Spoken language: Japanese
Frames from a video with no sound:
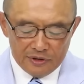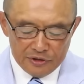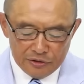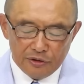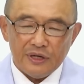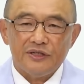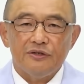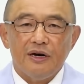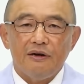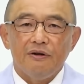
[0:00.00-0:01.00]
宗教活
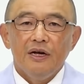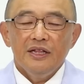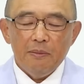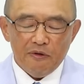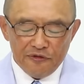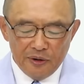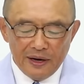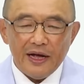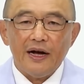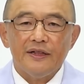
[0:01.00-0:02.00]
動があるでもそれ
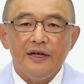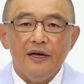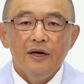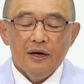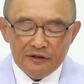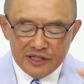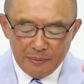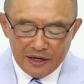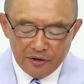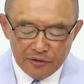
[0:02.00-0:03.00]
はやがて裁
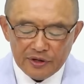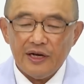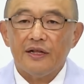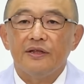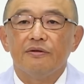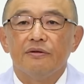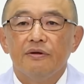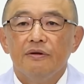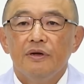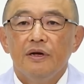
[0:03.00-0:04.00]
きの時がやってくる
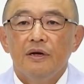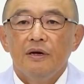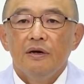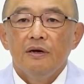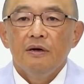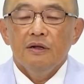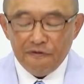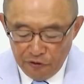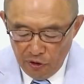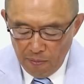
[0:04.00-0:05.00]
で
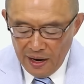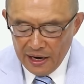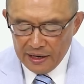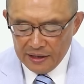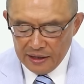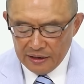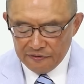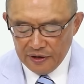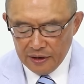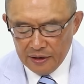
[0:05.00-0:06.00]
その前に、
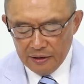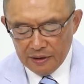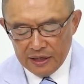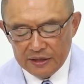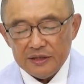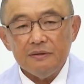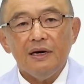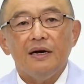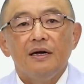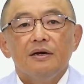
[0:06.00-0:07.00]
ね、私たち
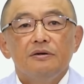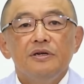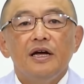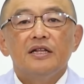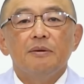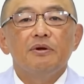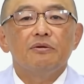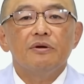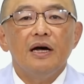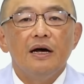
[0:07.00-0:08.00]
は悔い改める
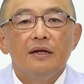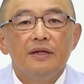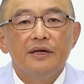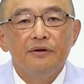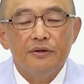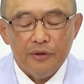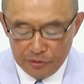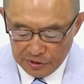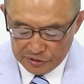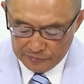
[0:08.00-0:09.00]
ことができるという
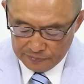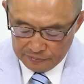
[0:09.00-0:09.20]
ことです